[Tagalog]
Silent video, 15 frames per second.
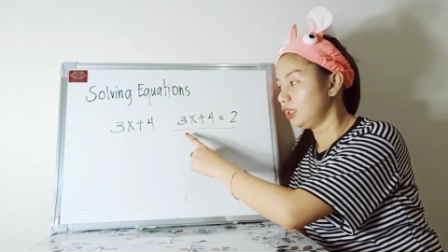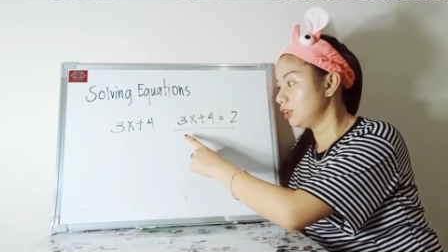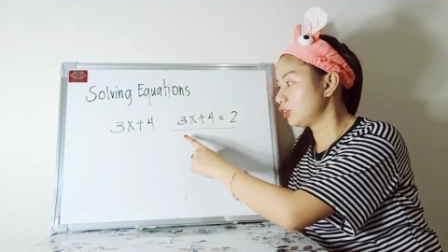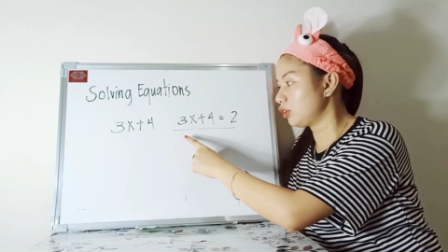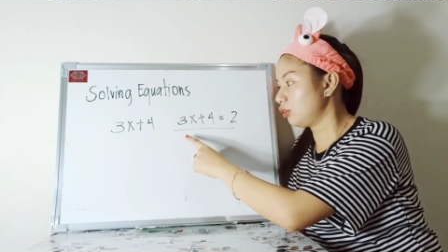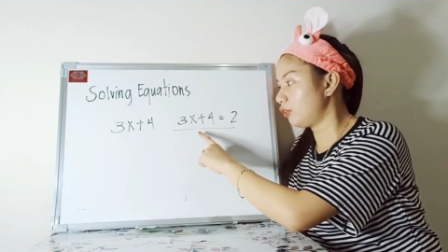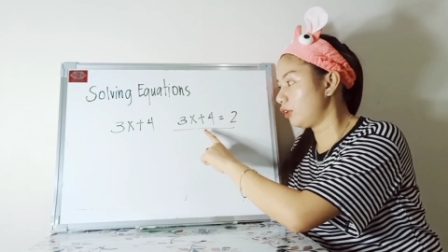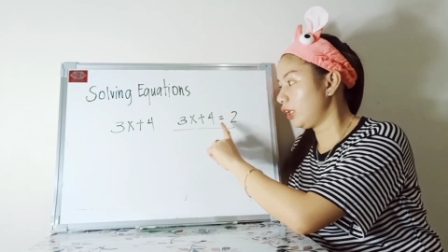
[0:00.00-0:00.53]

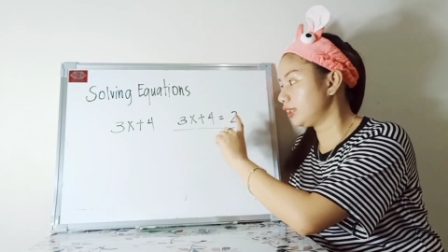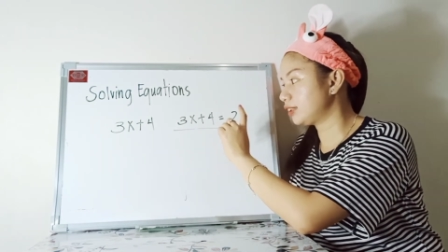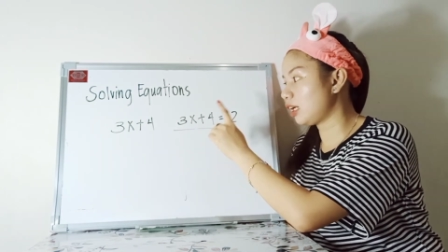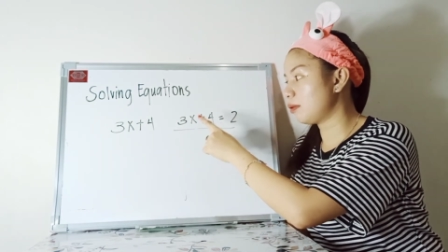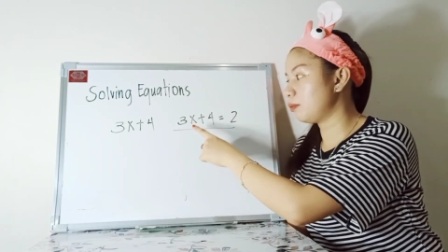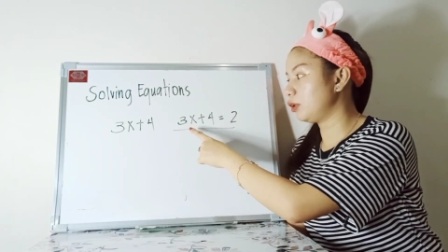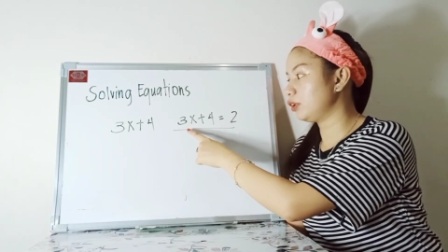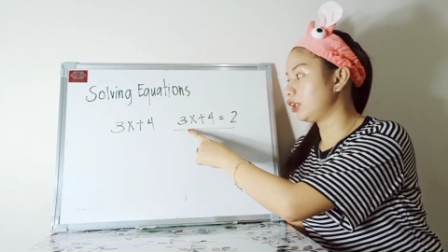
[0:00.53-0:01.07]
So, for
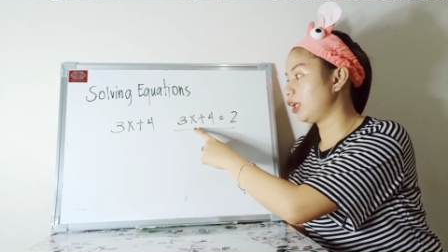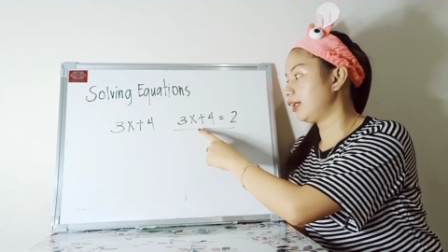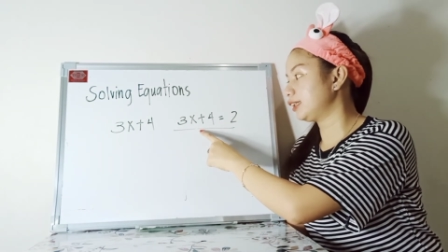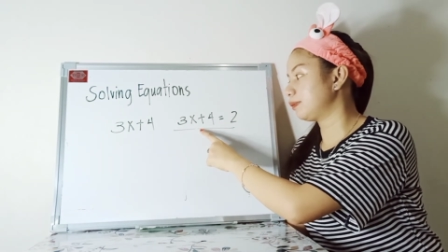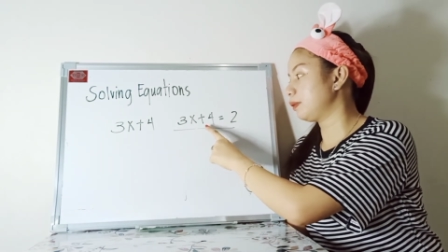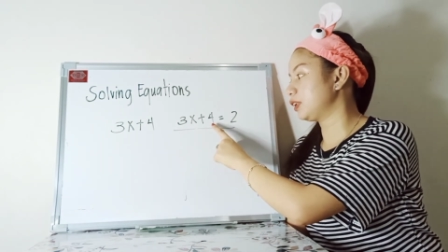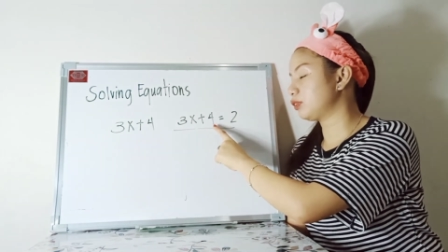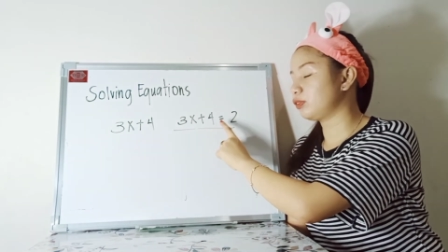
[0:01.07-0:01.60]
example,
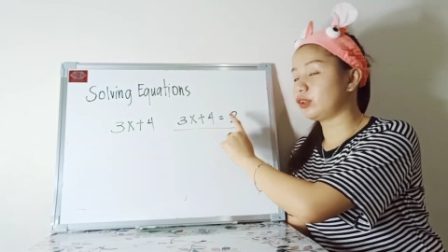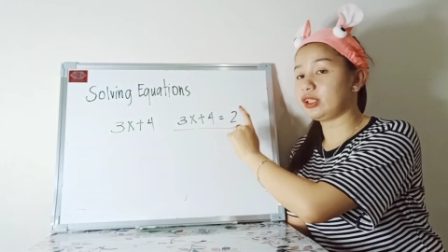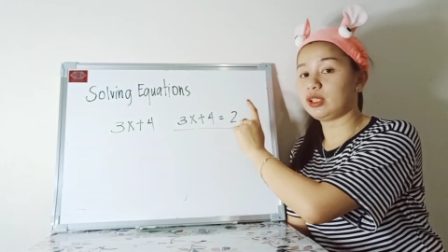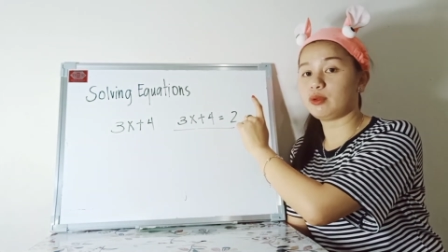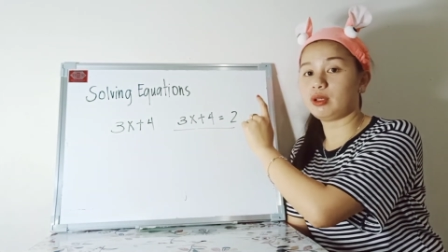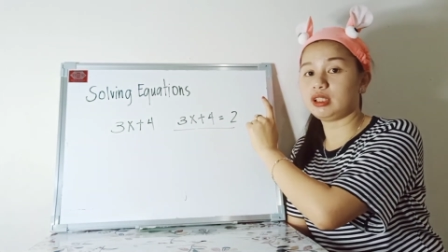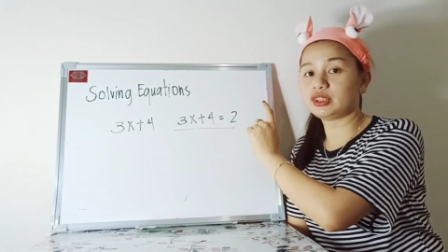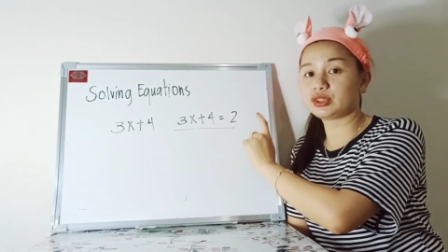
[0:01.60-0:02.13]
3x plus 4
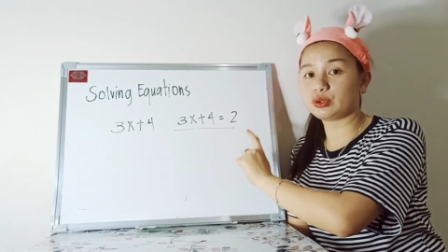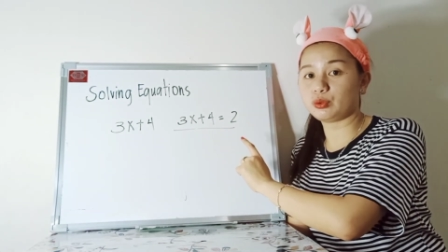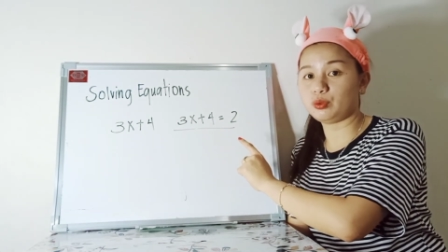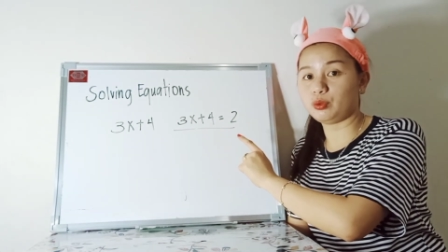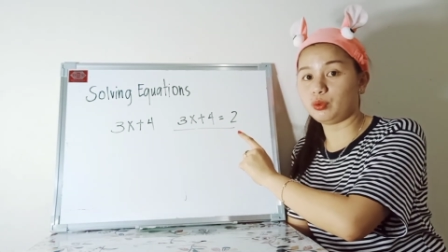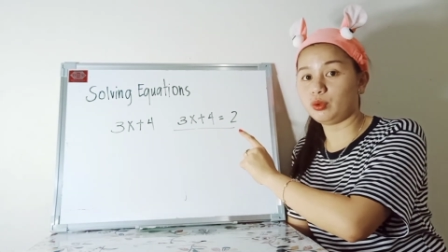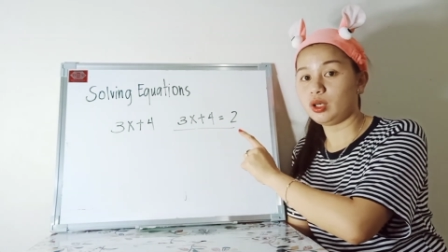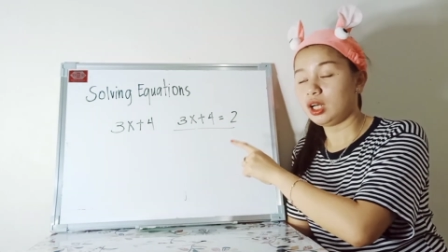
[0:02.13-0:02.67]
equals
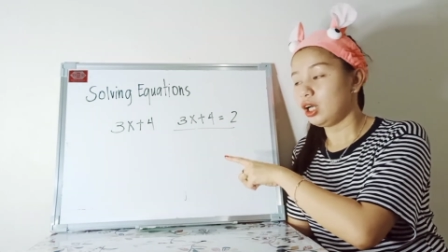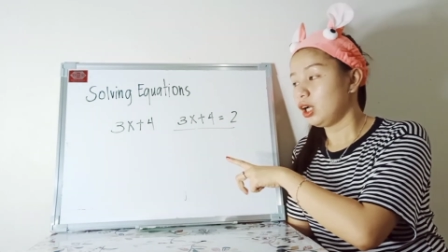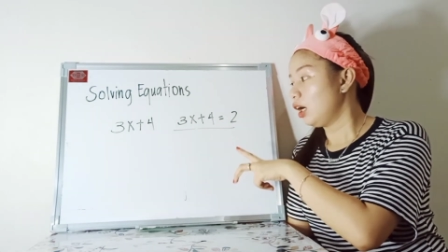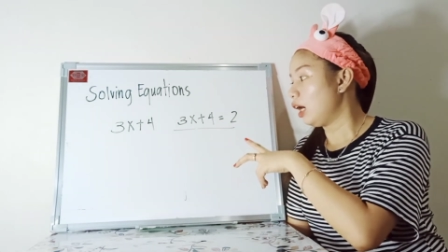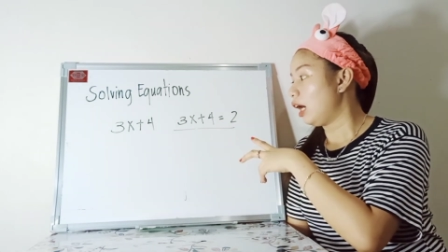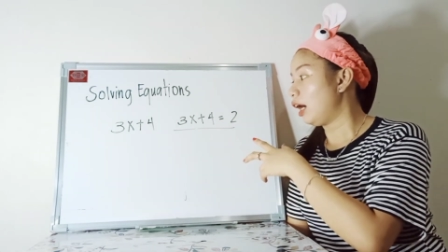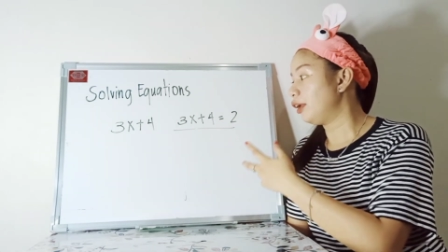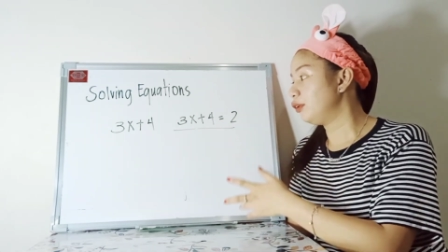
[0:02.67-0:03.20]

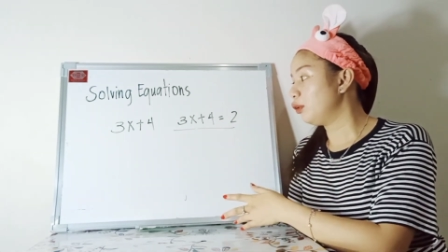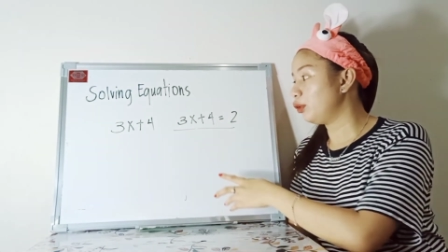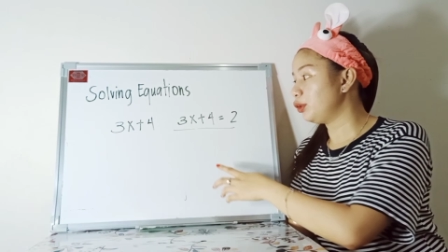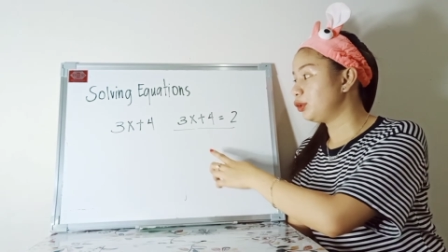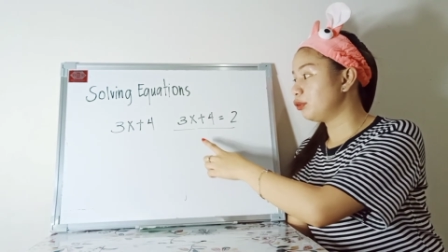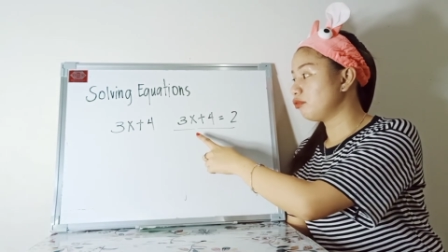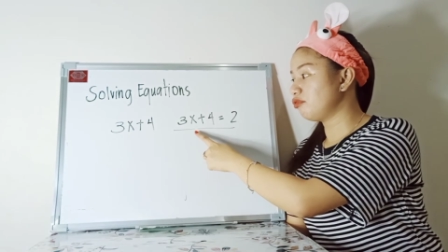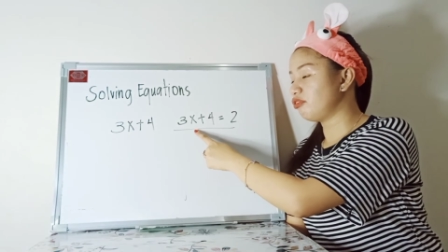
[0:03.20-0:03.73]
2. Ano
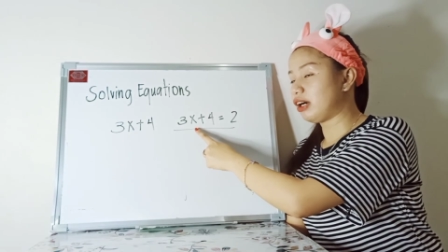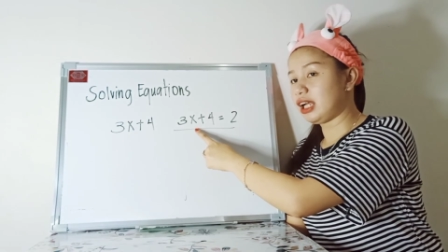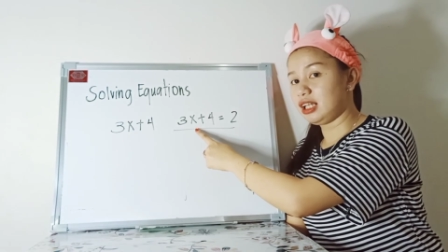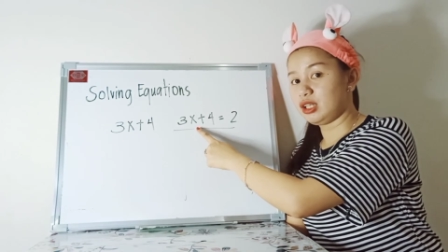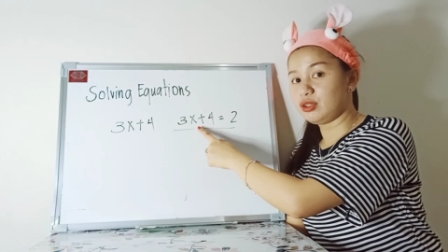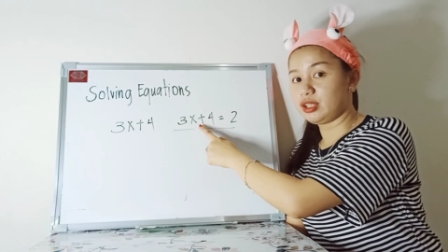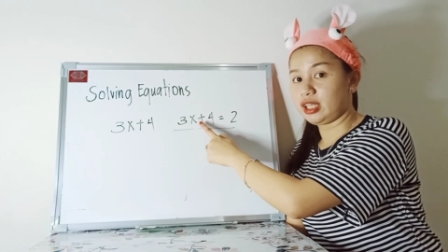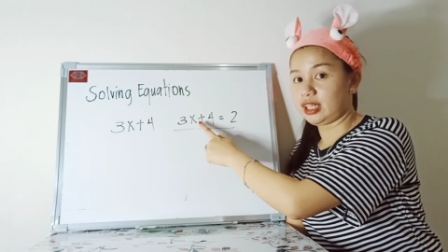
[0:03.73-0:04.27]
yung
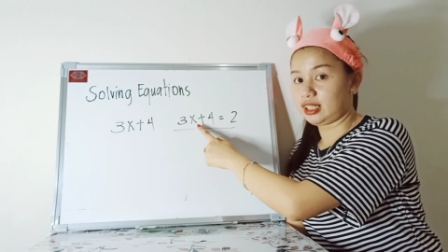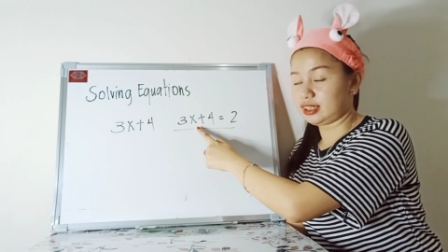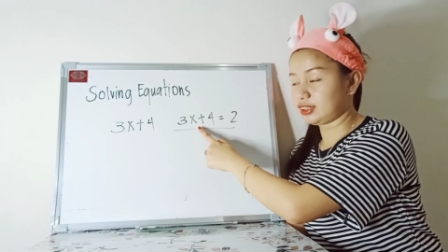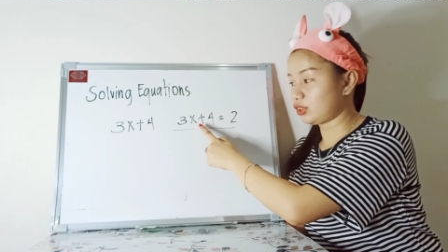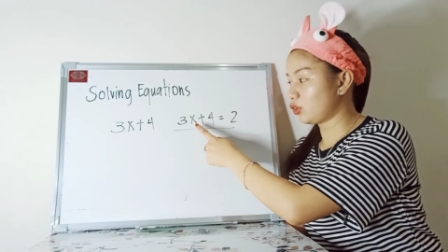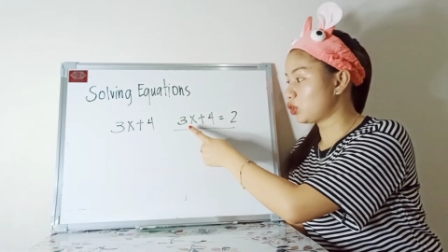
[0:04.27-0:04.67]
value ni x?